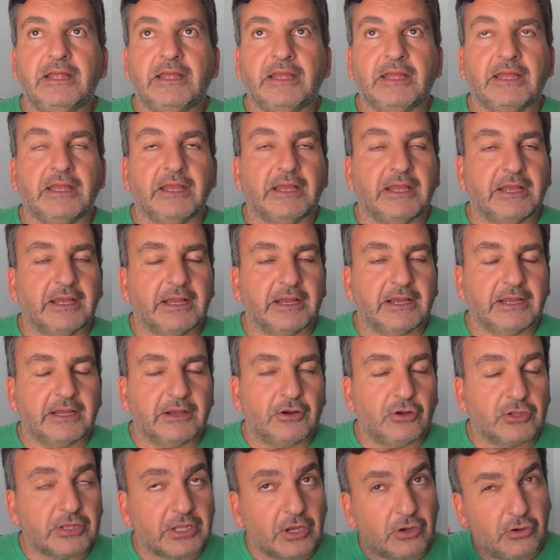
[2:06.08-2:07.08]
eh,
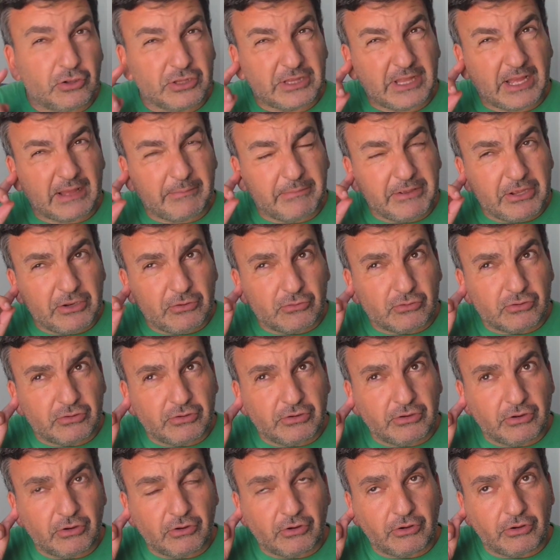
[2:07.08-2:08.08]
JJ Virus
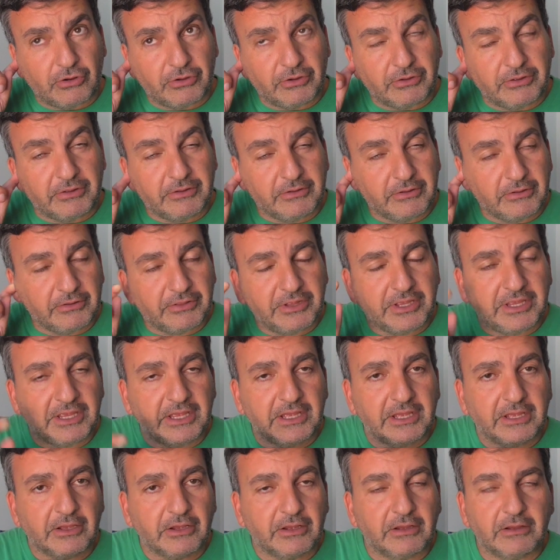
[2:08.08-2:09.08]
o,
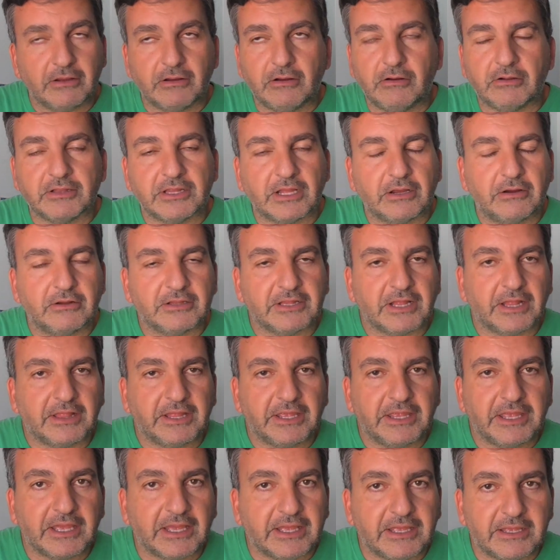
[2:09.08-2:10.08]
DJ, JJ
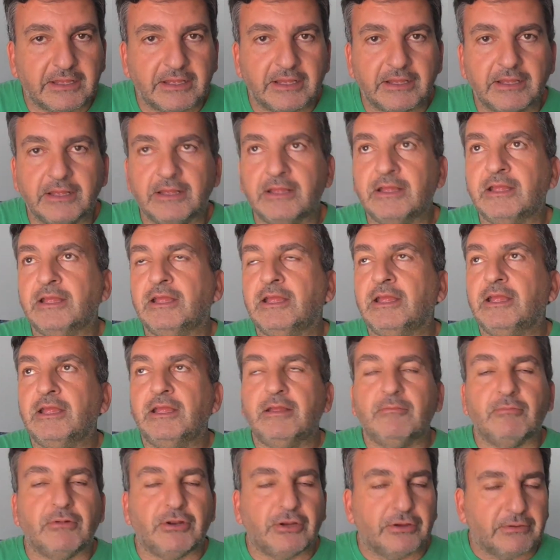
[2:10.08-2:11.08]
DJ,
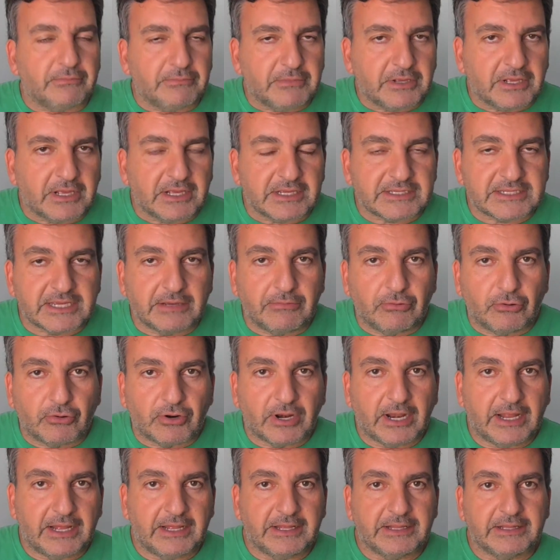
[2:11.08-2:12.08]
bueno, se
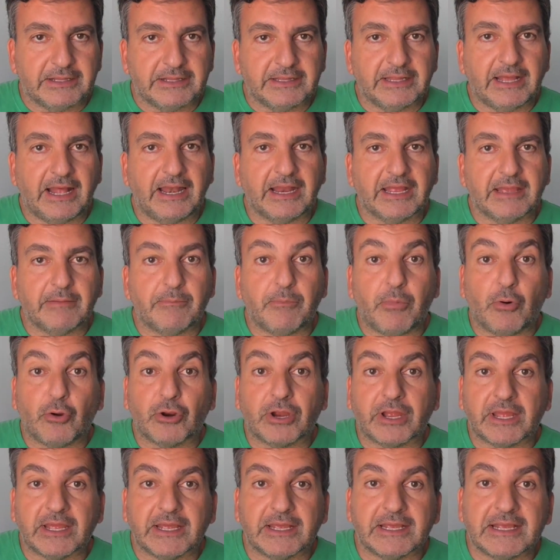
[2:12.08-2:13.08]
burla de alguien
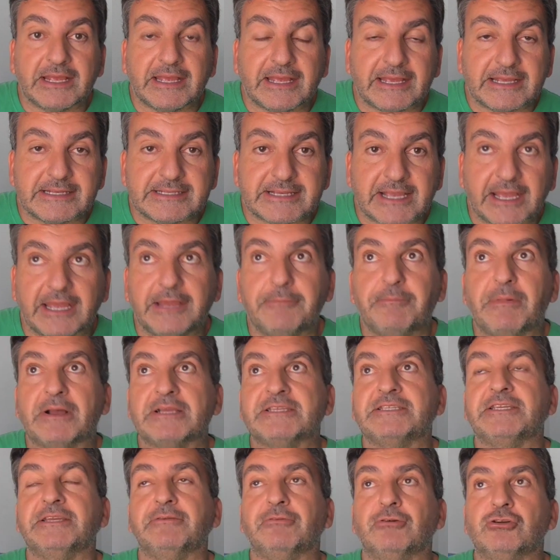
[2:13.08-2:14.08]
porque es gay
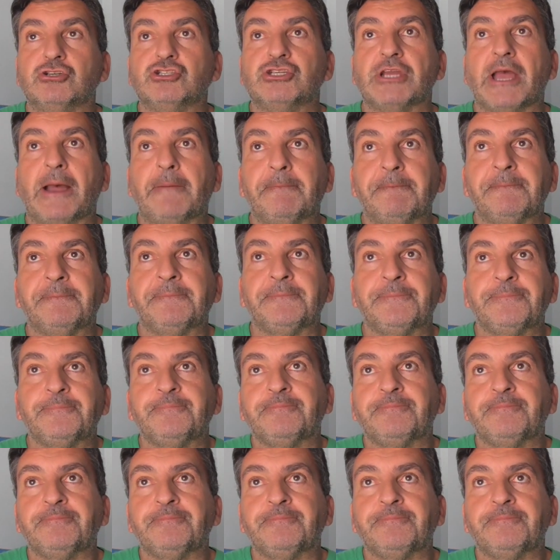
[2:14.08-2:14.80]
pasivo, o sea,